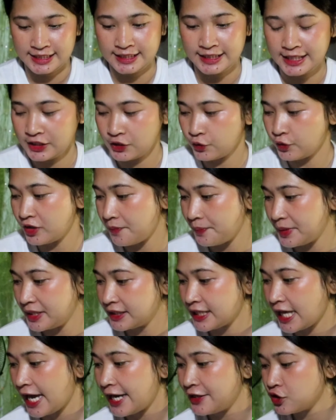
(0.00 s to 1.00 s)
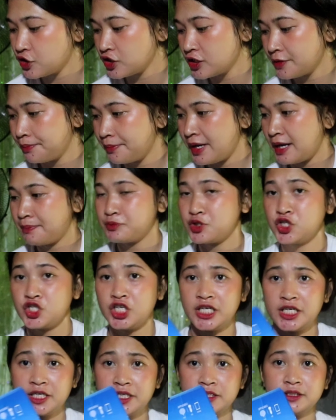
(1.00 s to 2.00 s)
dito naman tayo sa pop
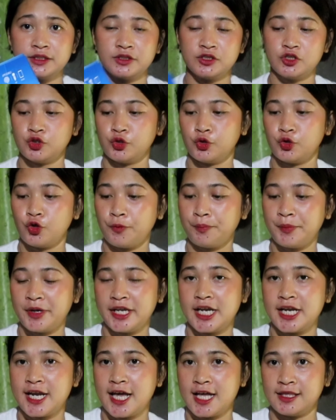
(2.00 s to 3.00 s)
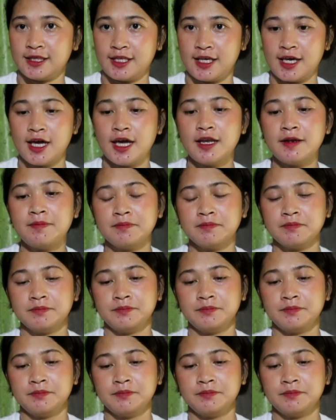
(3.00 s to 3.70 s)
shield. So open na natin.